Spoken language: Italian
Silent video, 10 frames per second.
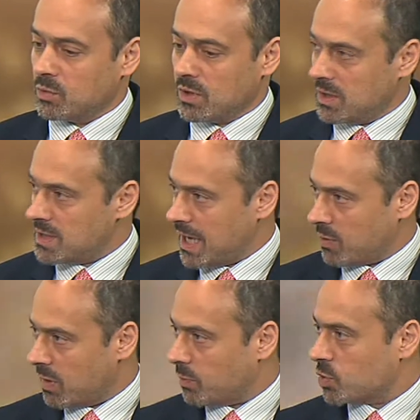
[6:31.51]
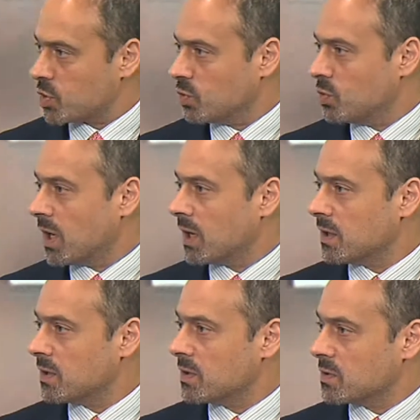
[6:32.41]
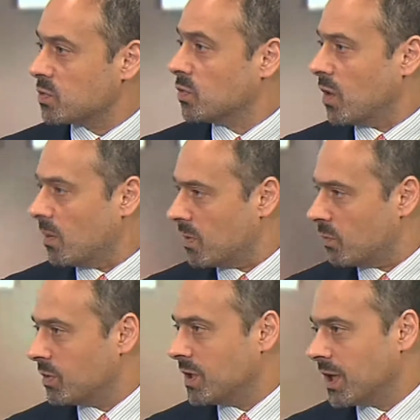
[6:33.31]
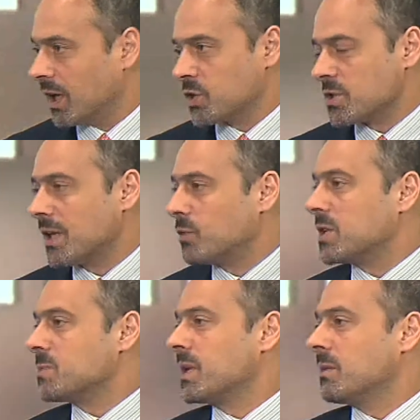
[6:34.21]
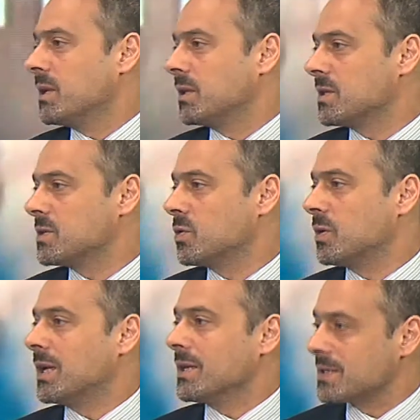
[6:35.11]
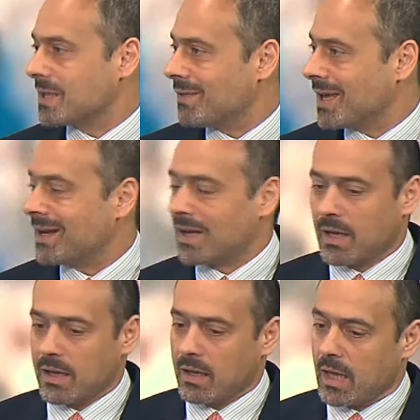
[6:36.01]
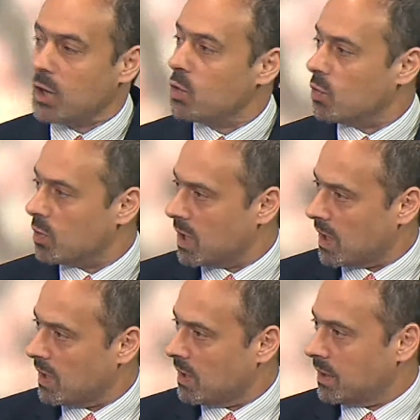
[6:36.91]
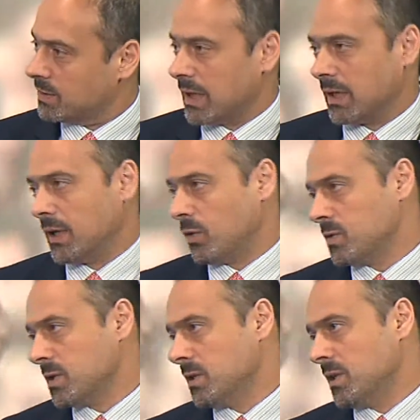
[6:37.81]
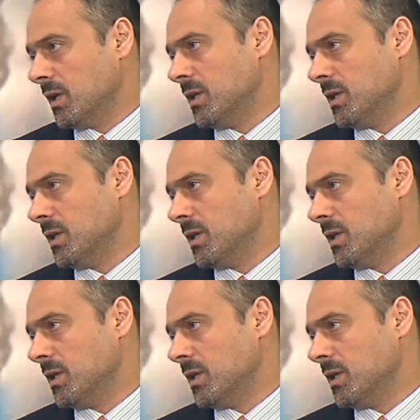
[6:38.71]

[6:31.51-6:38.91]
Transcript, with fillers: utilizzare una procedura eh, sull'uomo vuol dire che c'è stata una sperimentazione severa e lunga tale da consentire di